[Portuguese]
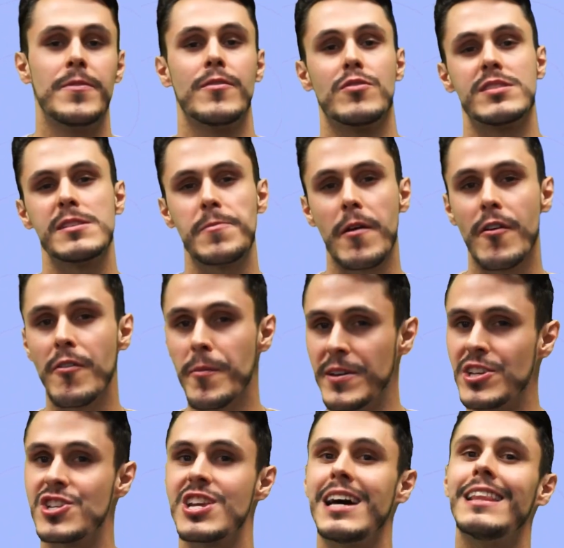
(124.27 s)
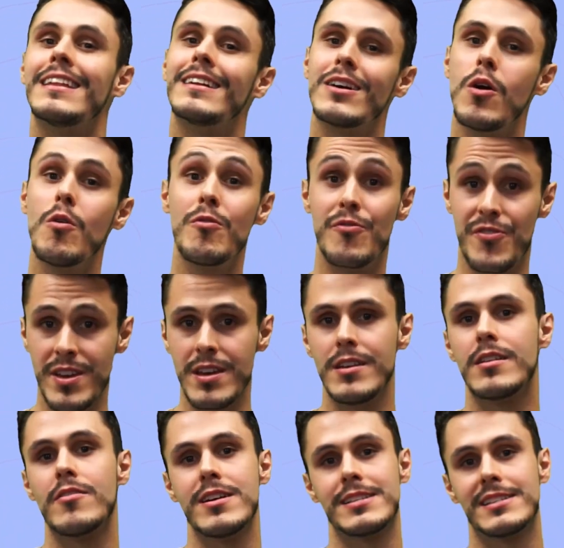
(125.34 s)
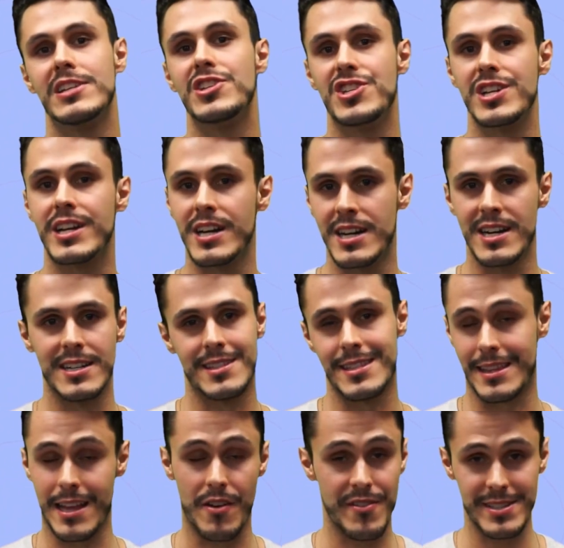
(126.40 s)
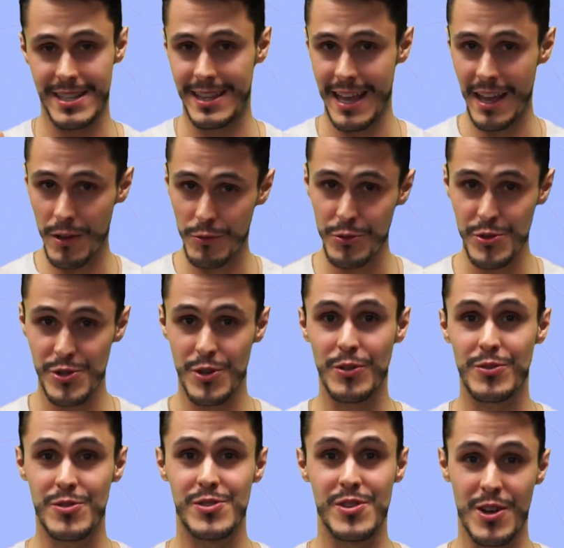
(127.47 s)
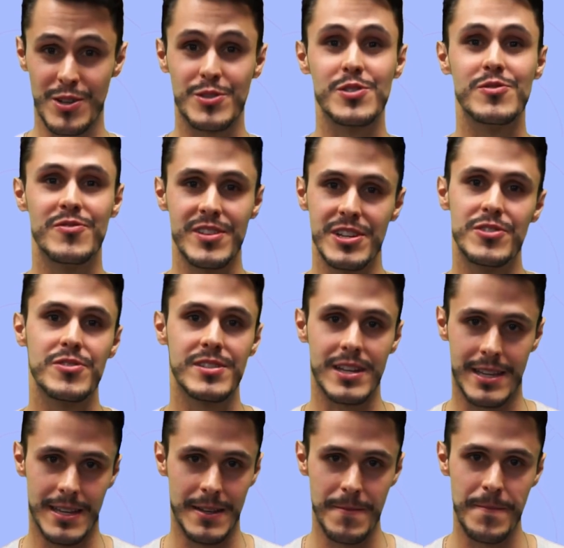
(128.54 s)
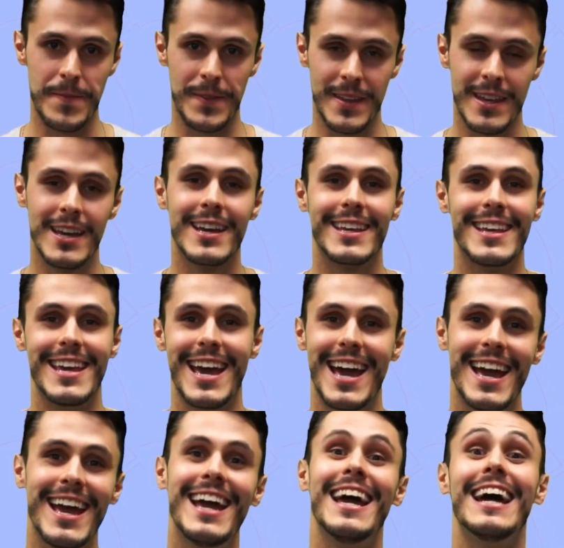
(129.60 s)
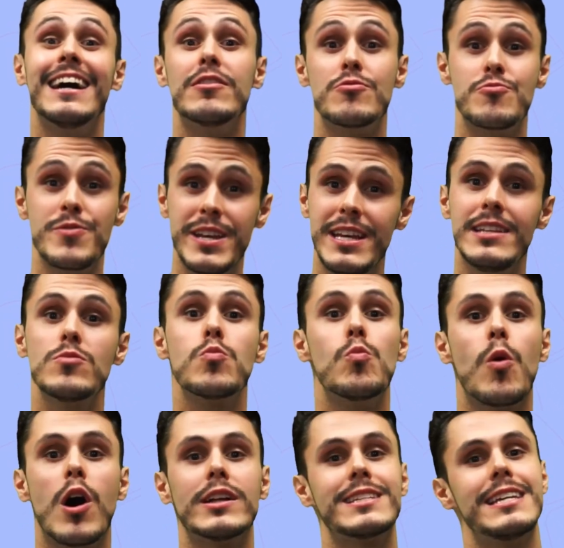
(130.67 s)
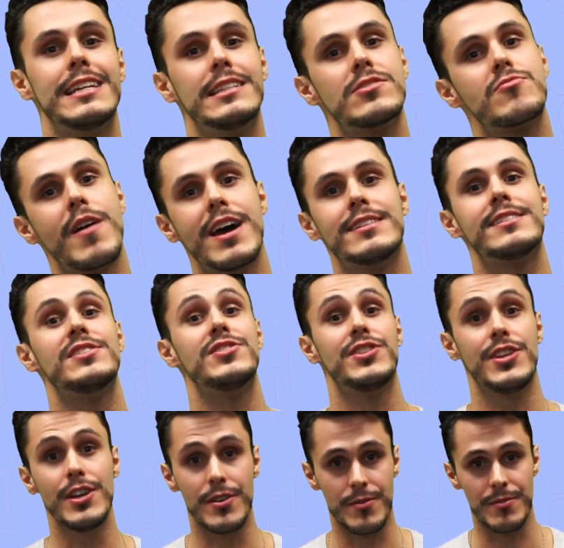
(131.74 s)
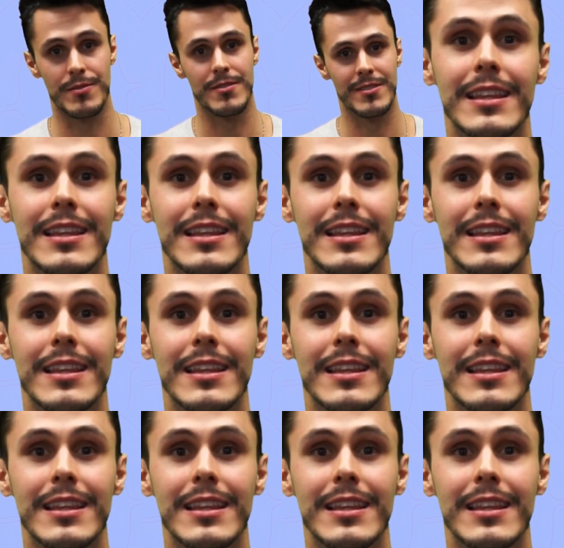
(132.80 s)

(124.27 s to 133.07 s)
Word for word: Vocês provavelmente já ouviram essa dica antes, talvez até em um dos outros nossos vídeos aqui, que é Read what interests you.